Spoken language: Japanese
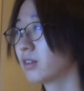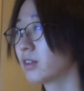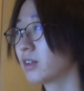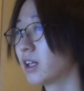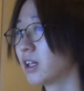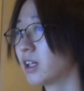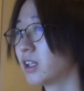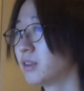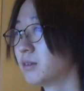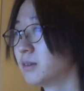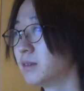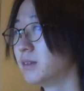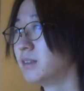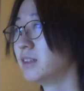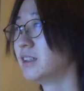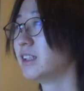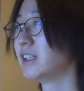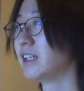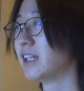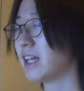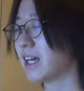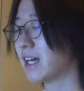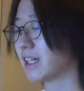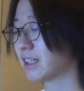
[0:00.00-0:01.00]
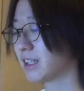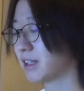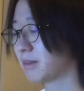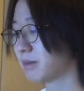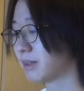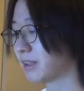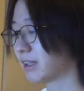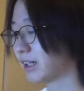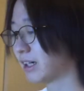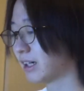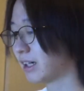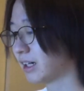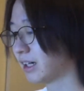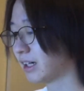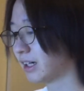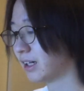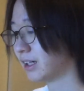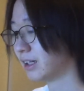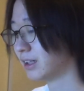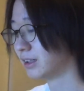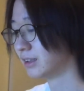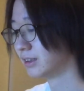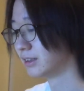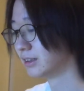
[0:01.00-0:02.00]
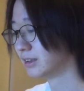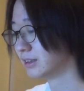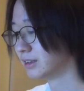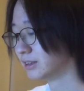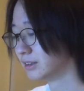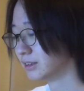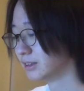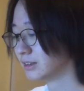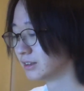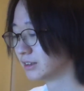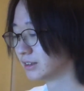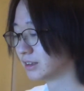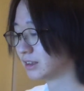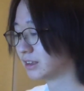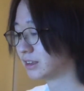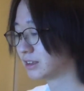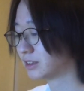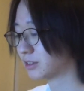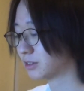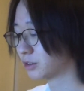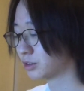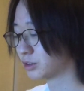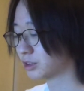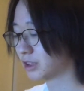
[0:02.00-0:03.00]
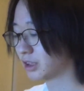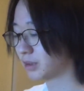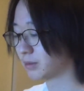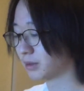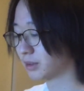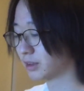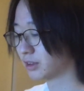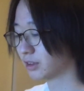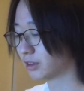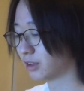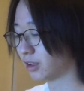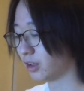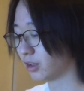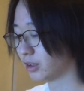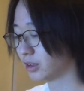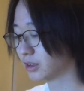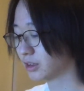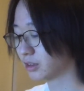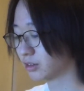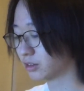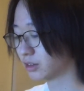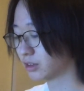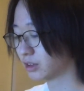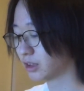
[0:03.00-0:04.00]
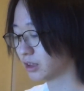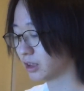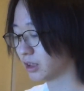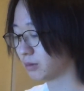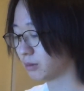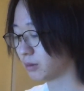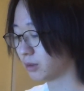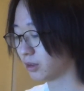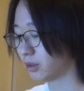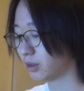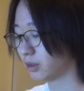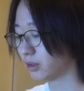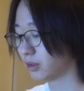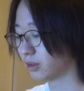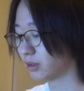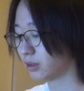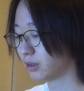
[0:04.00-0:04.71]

頼むえいやダメだ一応こっちでも行くよ一応こっちでも